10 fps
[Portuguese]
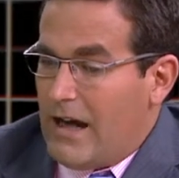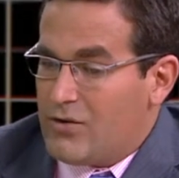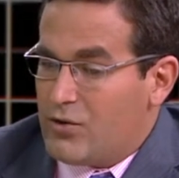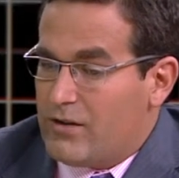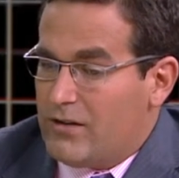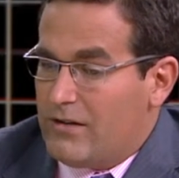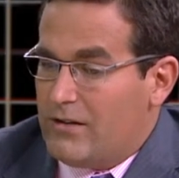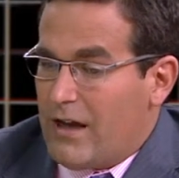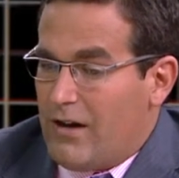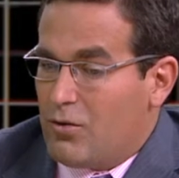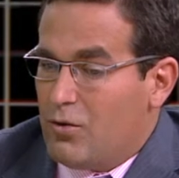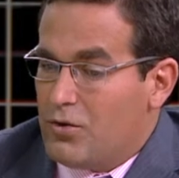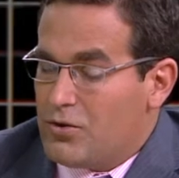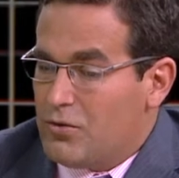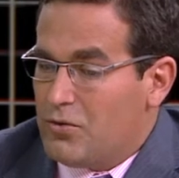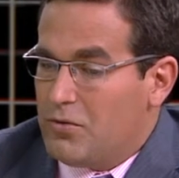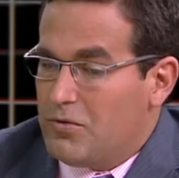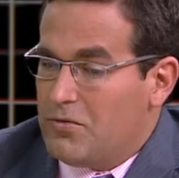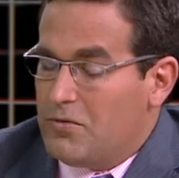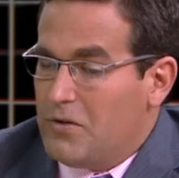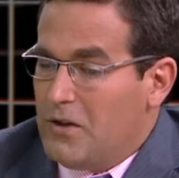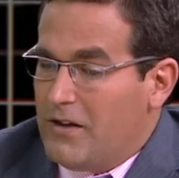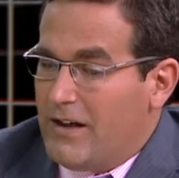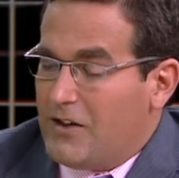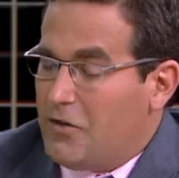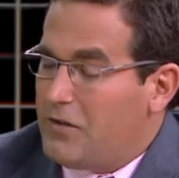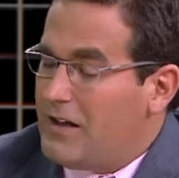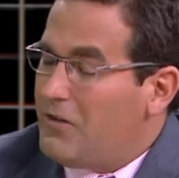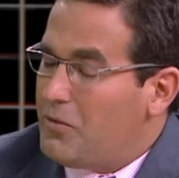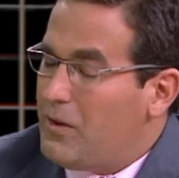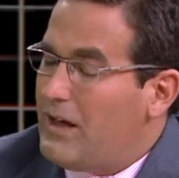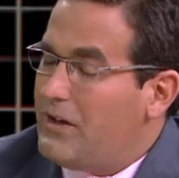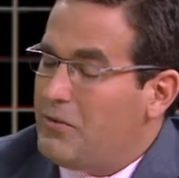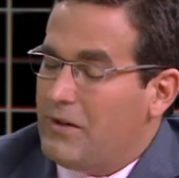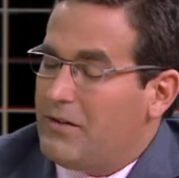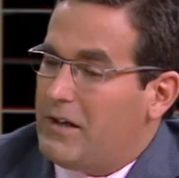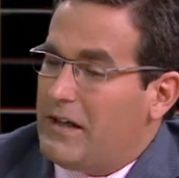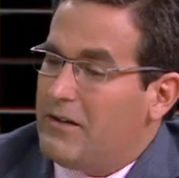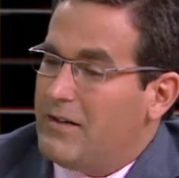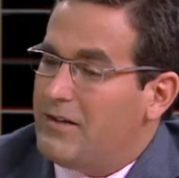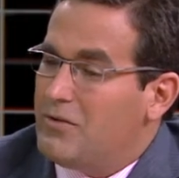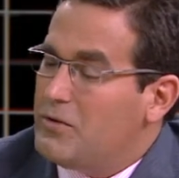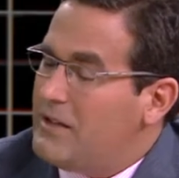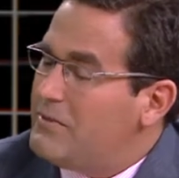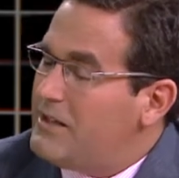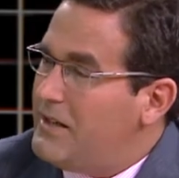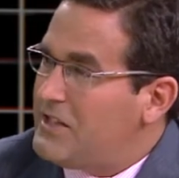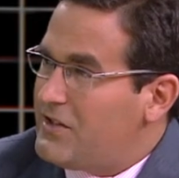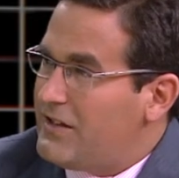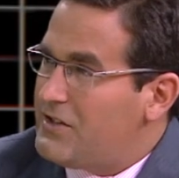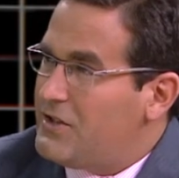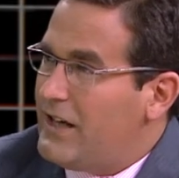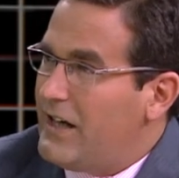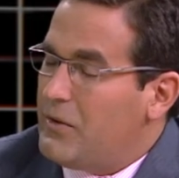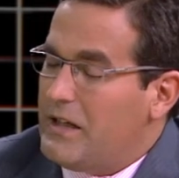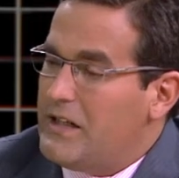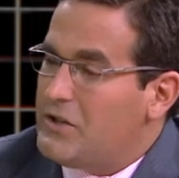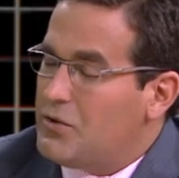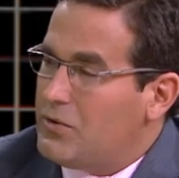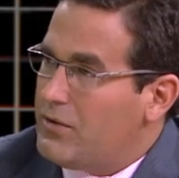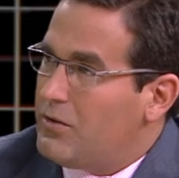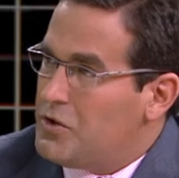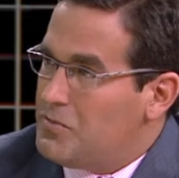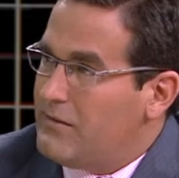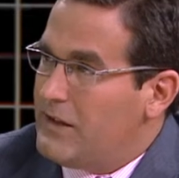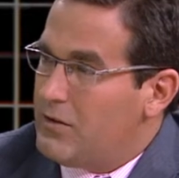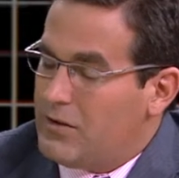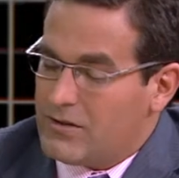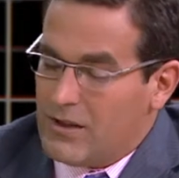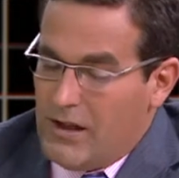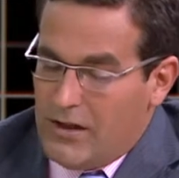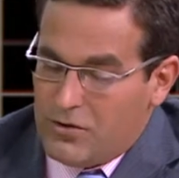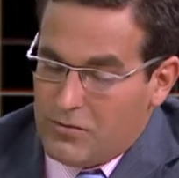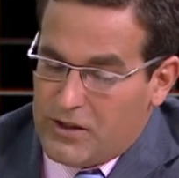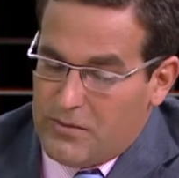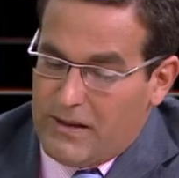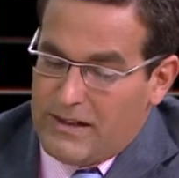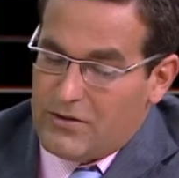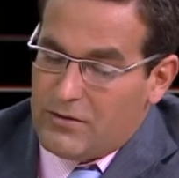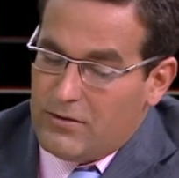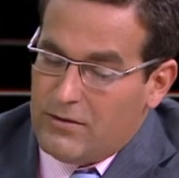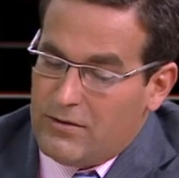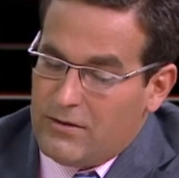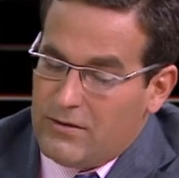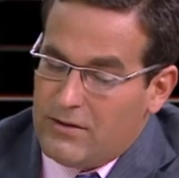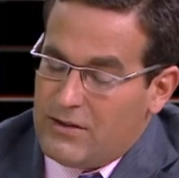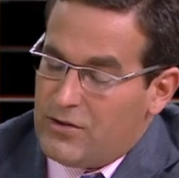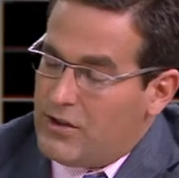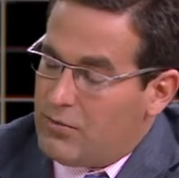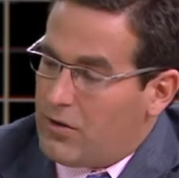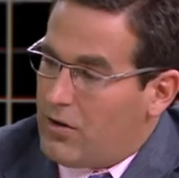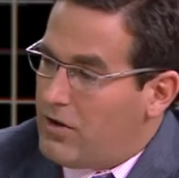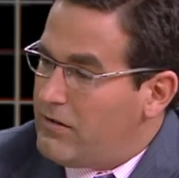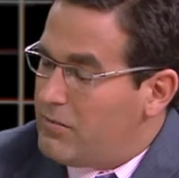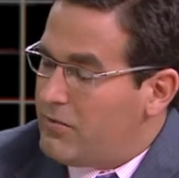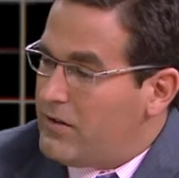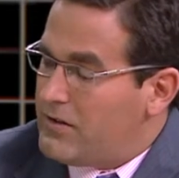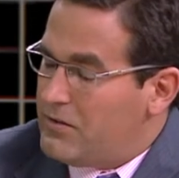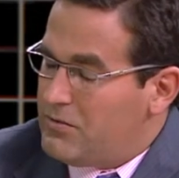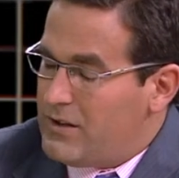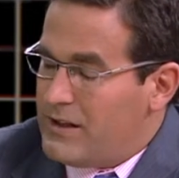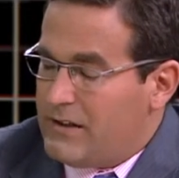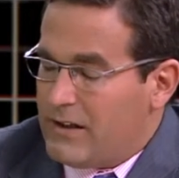acho que alguns no, até ao final do ano, enfim, último trimestre deste ano, início início de 2012, somos capazes de, de, de assistir um euro-dólar por volta de 1,30.